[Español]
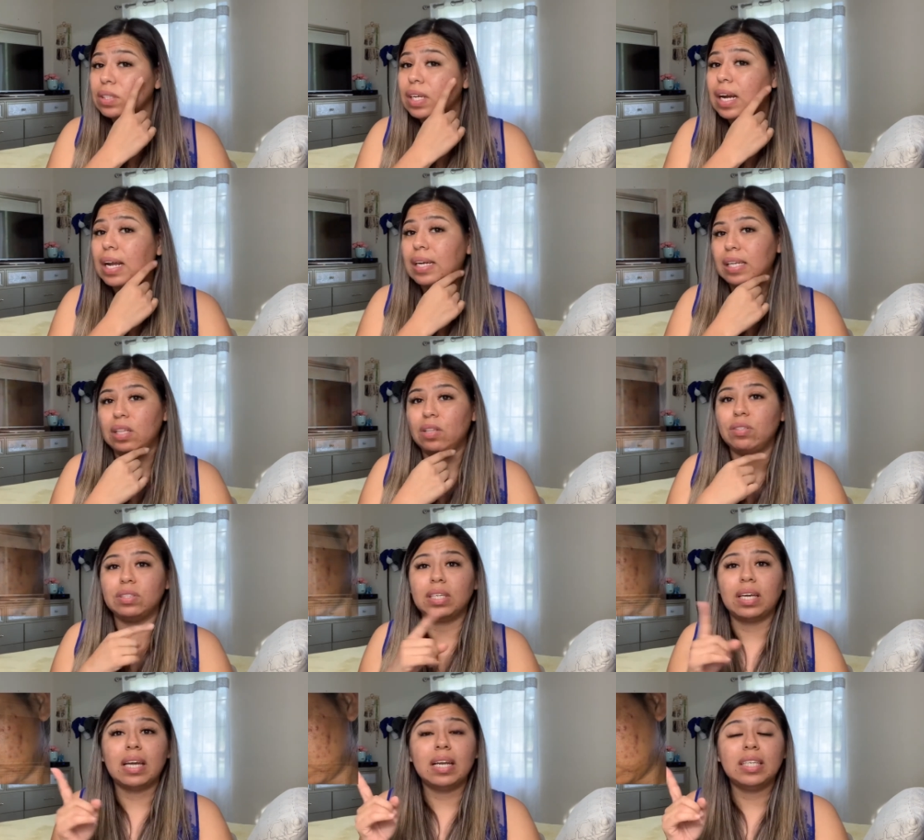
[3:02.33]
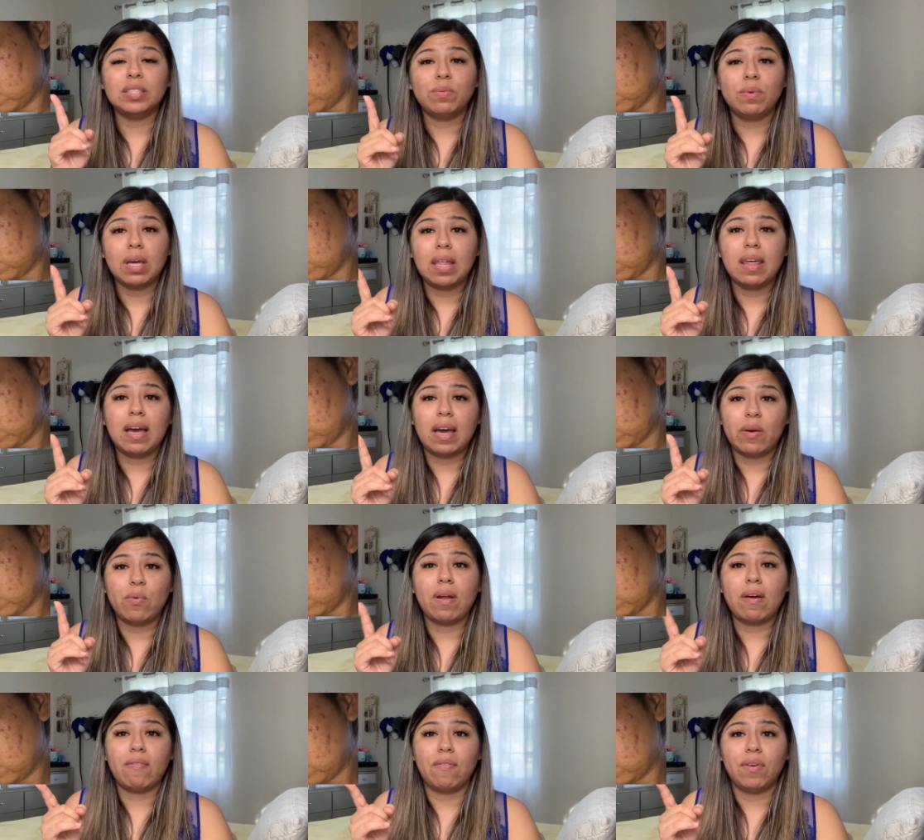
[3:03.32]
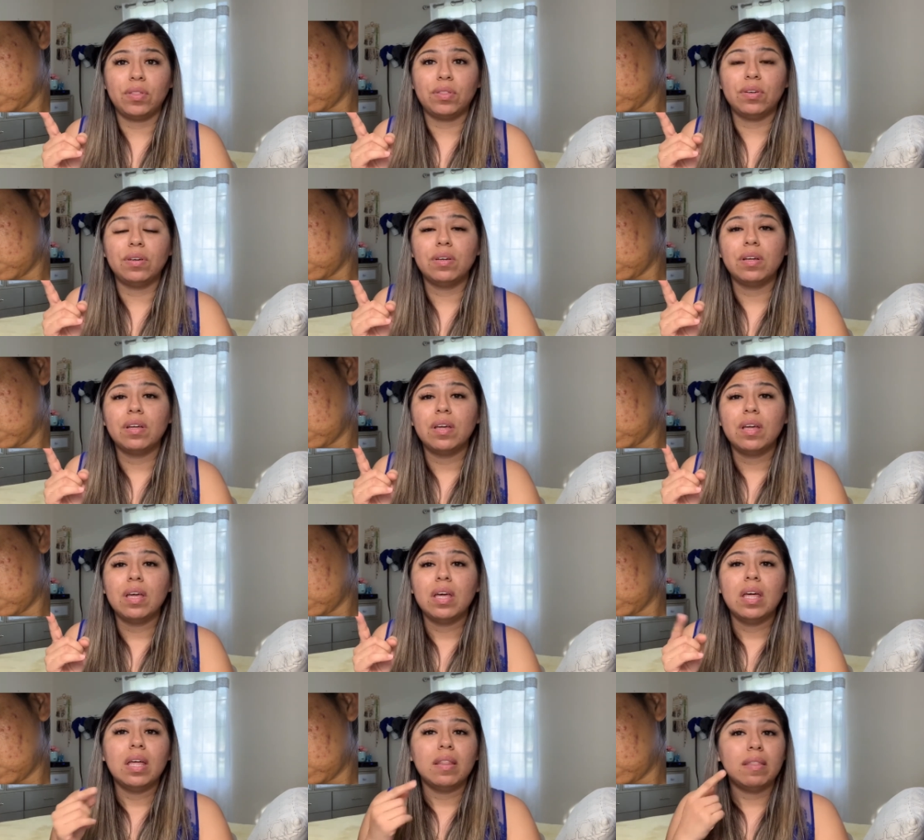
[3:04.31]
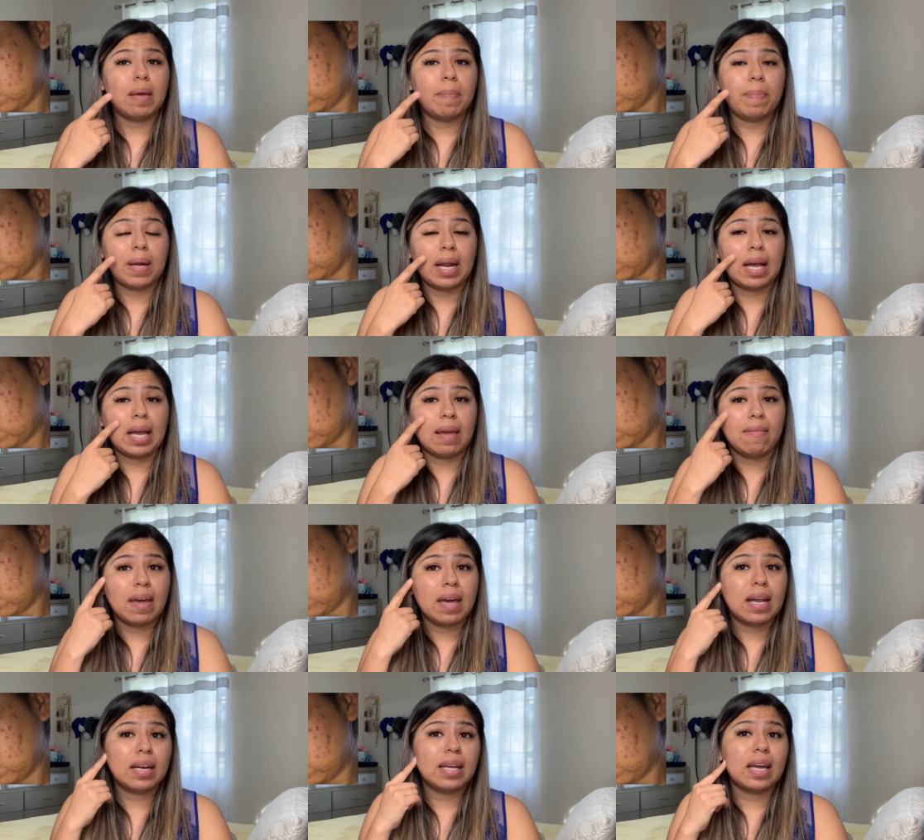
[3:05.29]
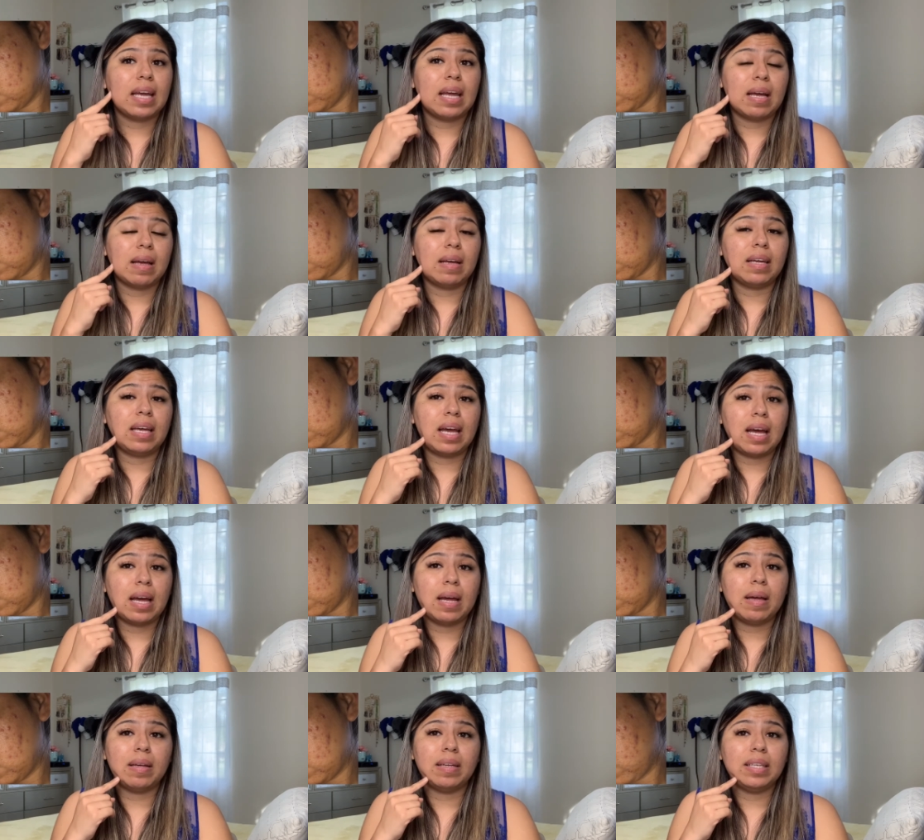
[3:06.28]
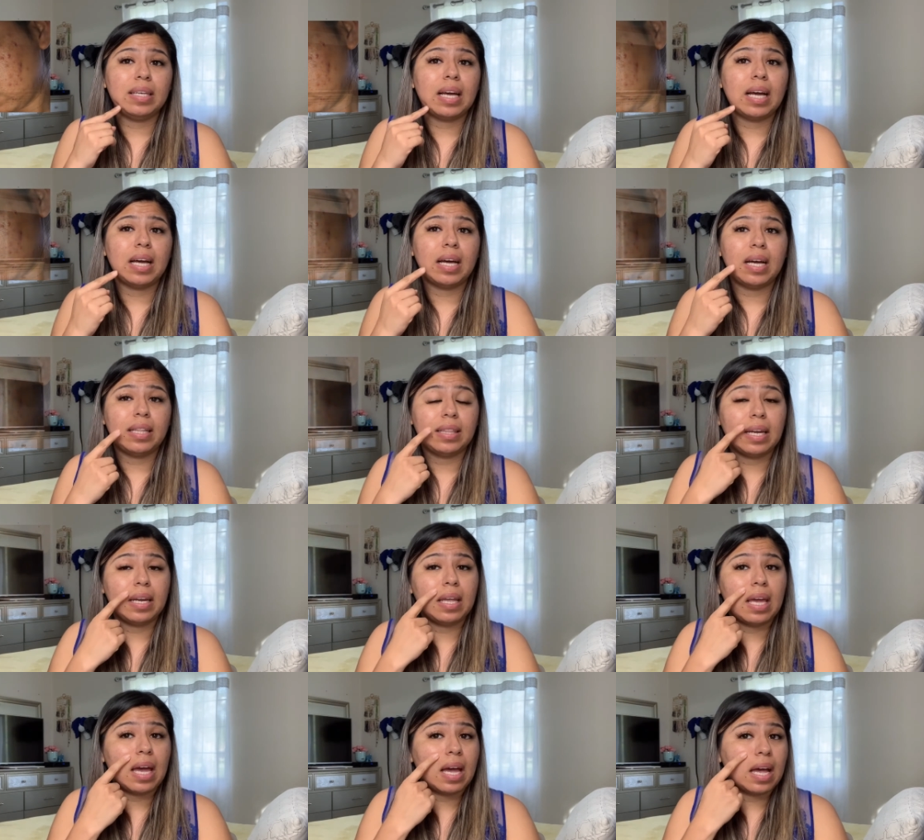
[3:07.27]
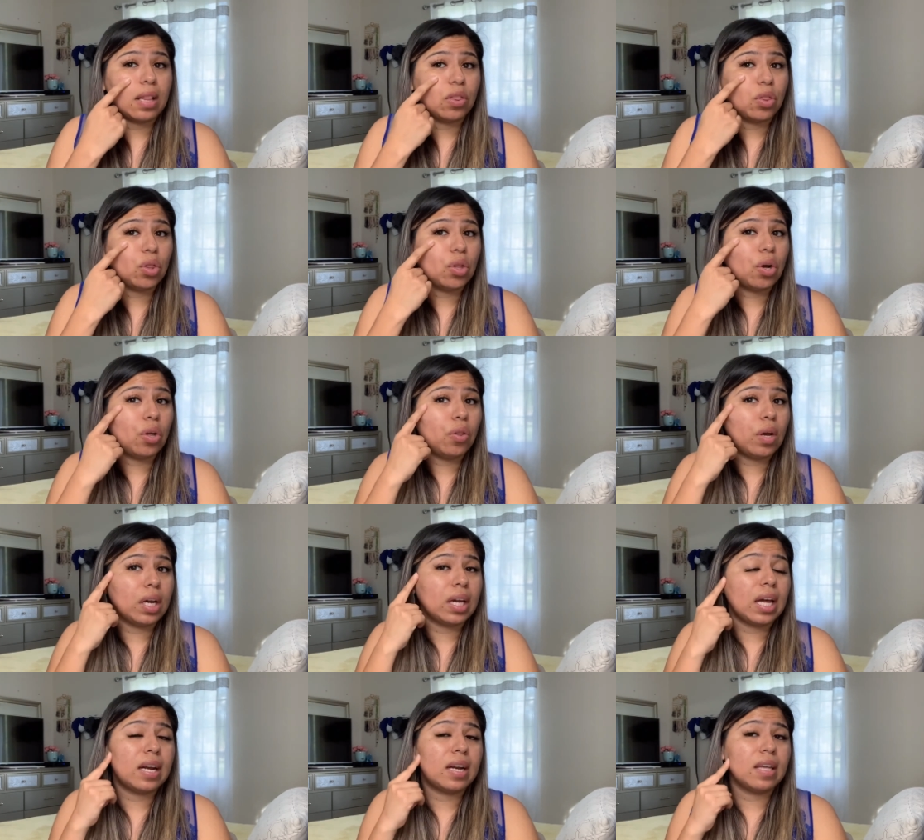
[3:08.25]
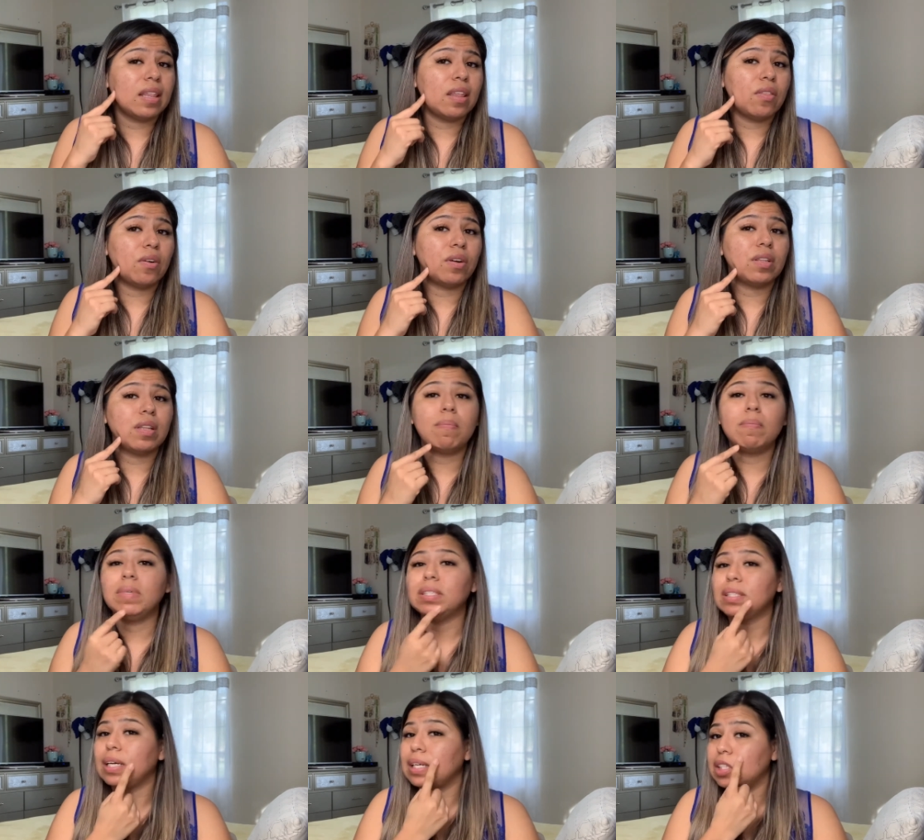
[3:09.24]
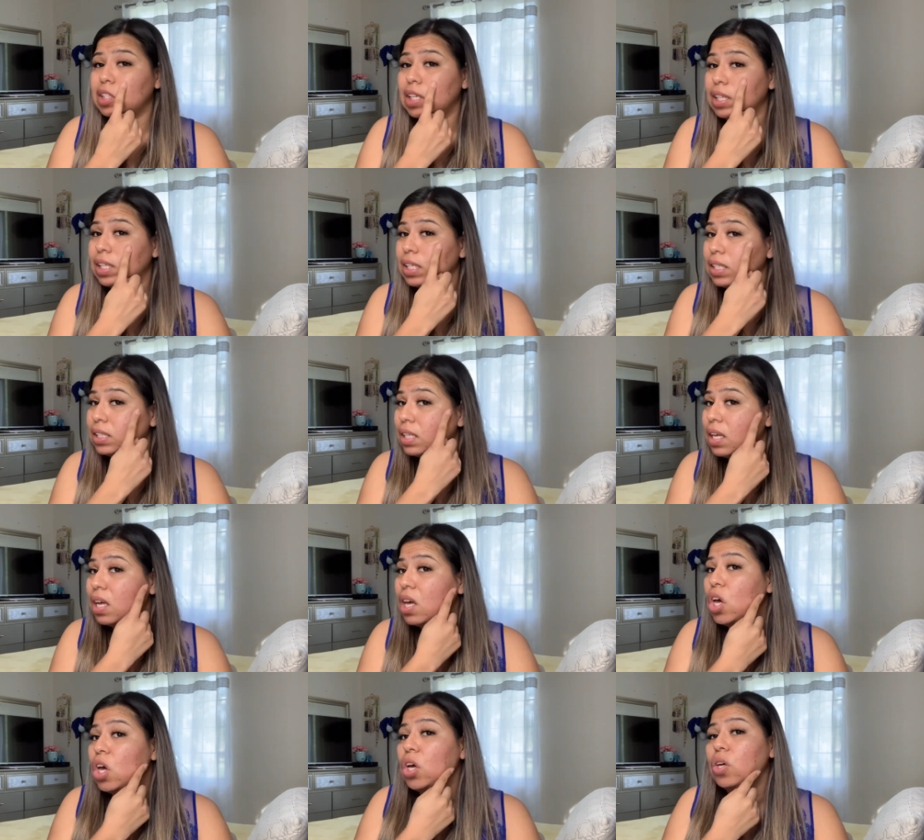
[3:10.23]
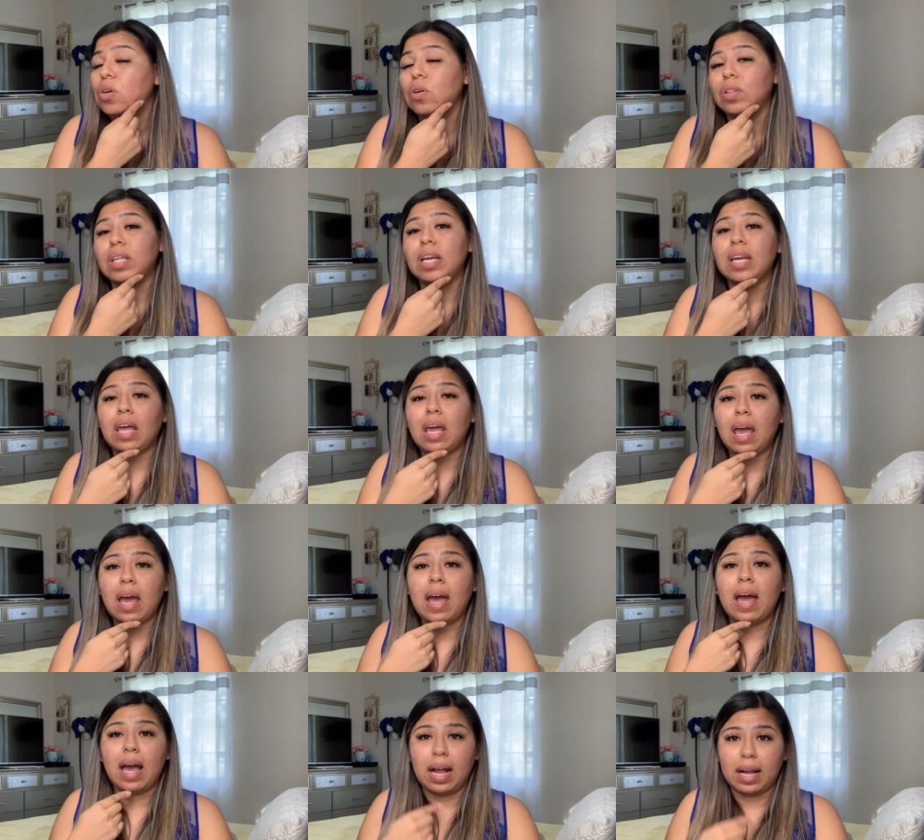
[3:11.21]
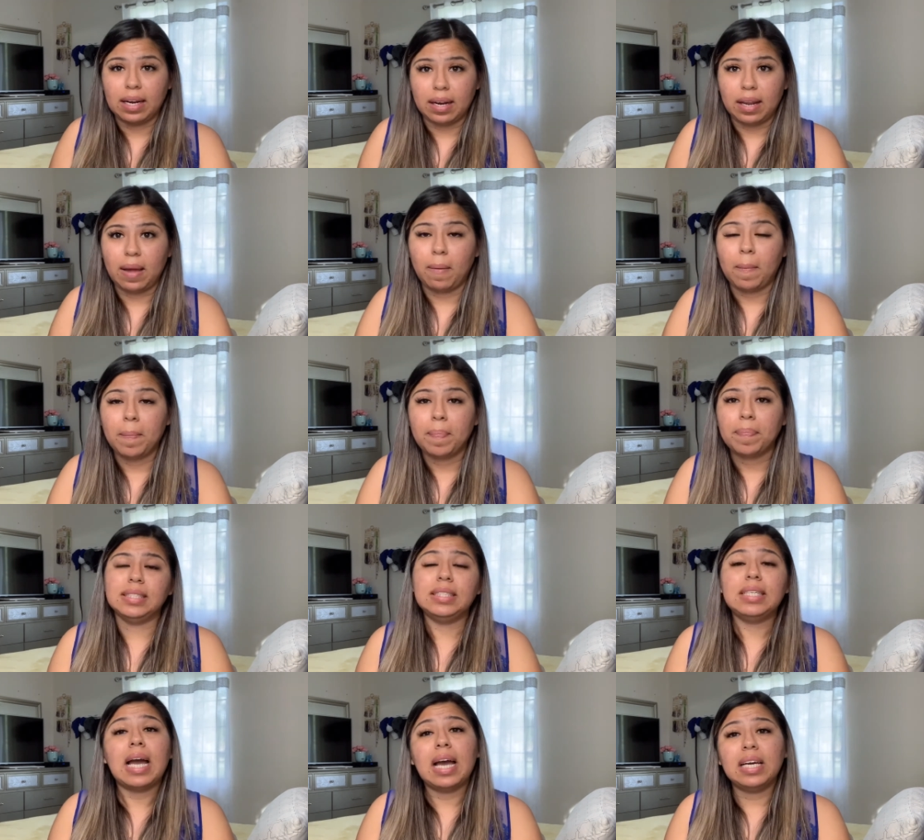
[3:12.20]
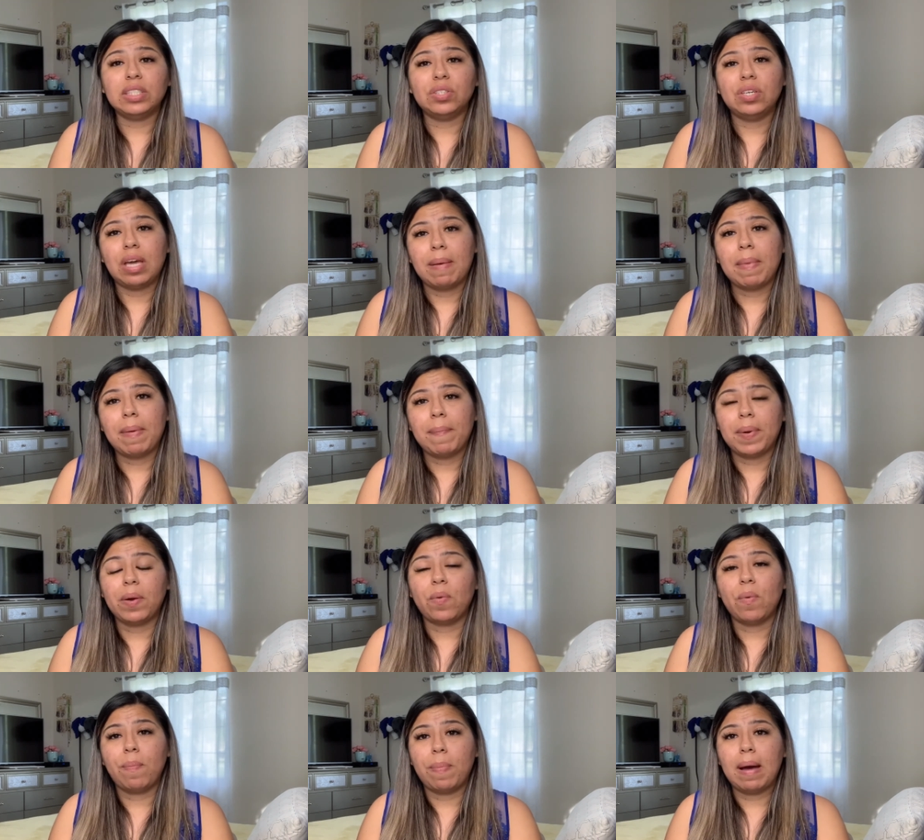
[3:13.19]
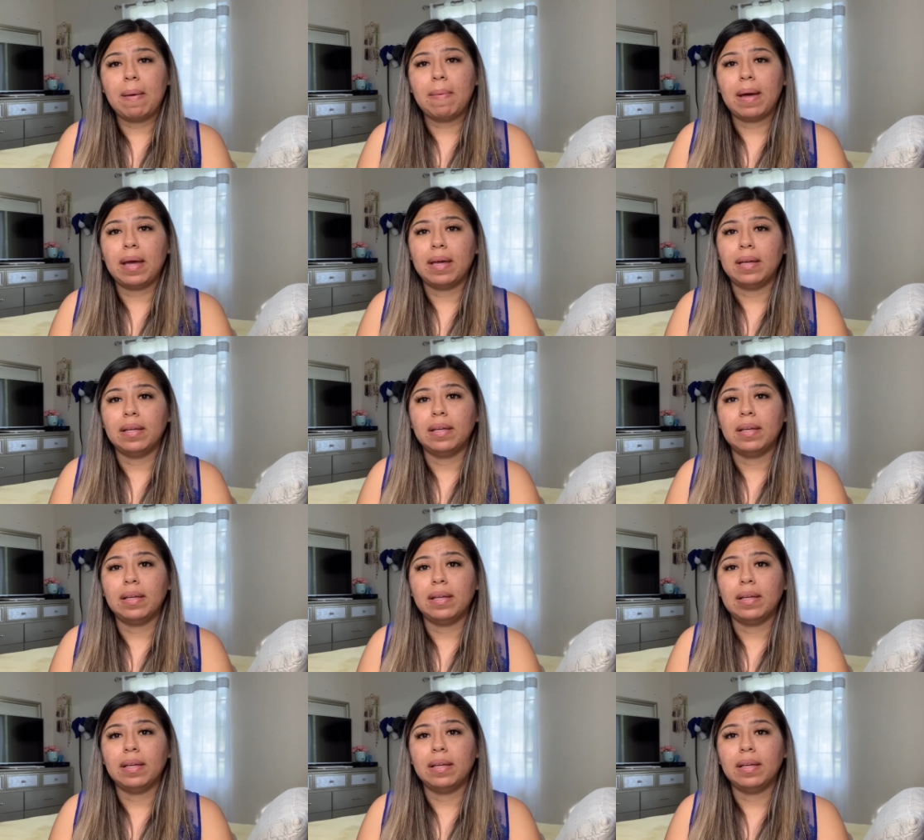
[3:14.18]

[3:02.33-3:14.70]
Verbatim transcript: granitos. Aquí les voy a dejar una foto de, para que vean que ya, ya, ya tenía todo aquí alrededor de mis cachetes. Yo tenía acné. Ya eso ya me preocupaba